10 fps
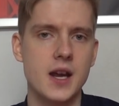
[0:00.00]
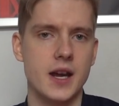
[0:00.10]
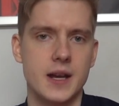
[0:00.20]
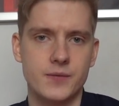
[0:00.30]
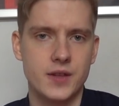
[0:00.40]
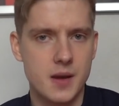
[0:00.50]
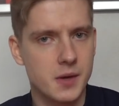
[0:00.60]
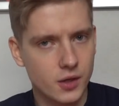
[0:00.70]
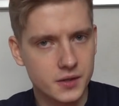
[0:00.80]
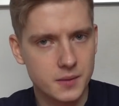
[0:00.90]
ähm, die aber
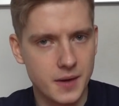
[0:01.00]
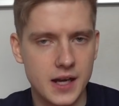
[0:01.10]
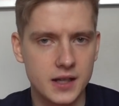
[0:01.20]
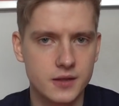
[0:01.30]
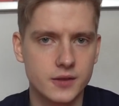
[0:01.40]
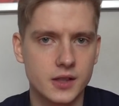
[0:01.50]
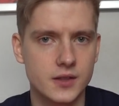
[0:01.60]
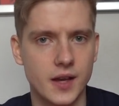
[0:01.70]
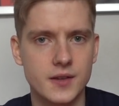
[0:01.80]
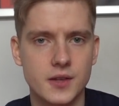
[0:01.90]
trotzdem relativ
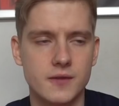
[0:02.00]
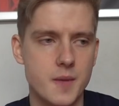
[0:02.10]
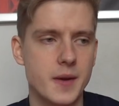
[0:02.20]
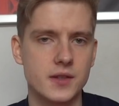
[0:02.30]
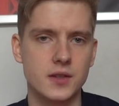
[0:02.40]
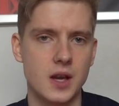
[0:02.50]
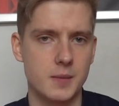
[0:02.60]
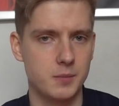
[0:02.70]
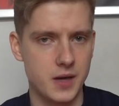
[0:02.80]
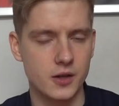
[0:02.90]
interessant sind, wenn man sich der
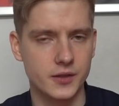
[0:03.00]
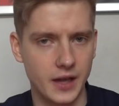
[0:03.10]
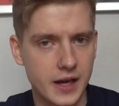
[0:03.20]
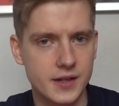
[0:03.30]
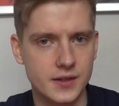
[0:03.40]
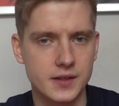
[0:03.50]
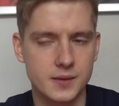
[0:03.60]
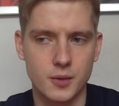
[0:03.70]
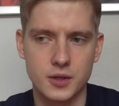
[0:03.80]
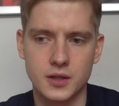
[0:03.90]
mit mir
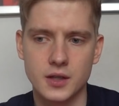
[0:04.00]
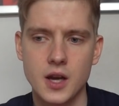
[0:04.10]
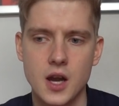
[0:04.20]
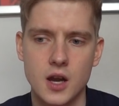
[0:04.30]
auseinandersetzen möchte.